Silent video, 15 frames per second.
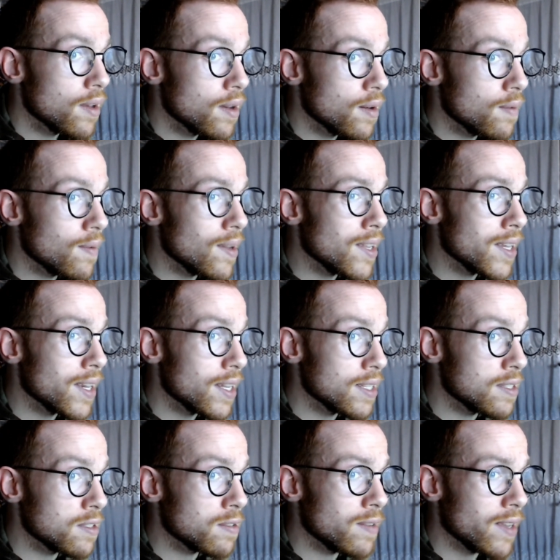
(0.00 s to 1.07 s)
Quale
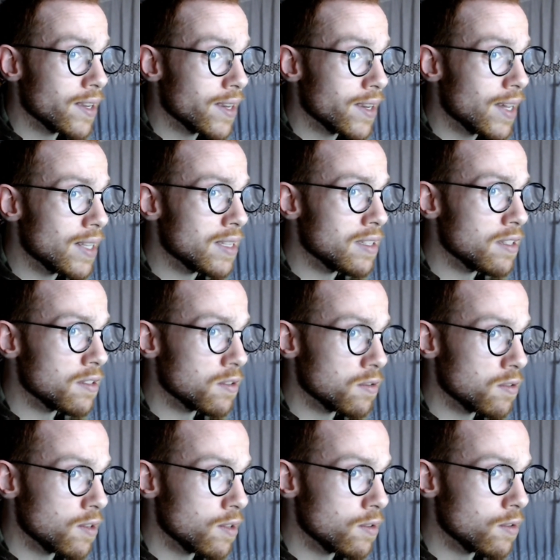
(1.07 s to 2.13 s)
canzone canti
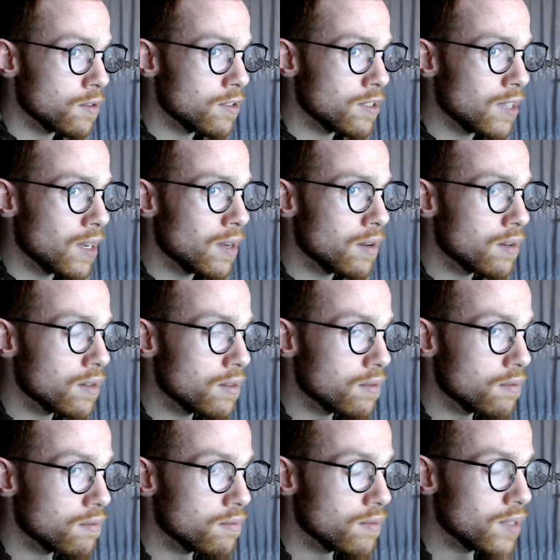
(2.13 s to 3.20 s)
sotto la doccia?
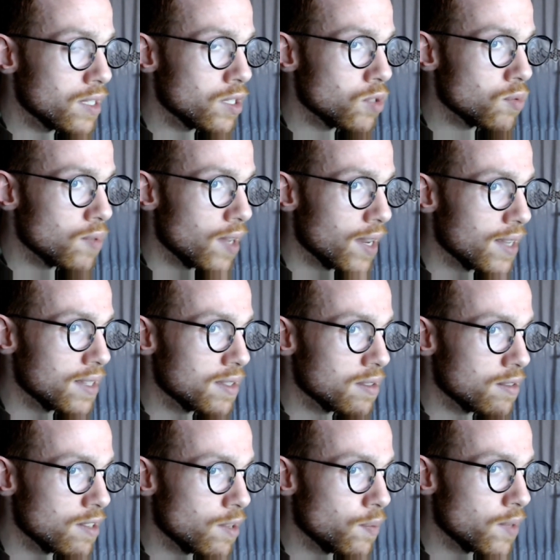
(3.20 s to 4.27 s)
nessuna
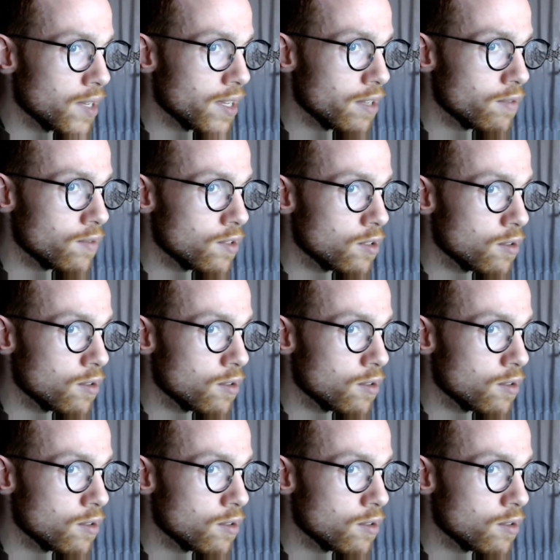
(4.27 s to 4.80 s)
canzone perché non vedo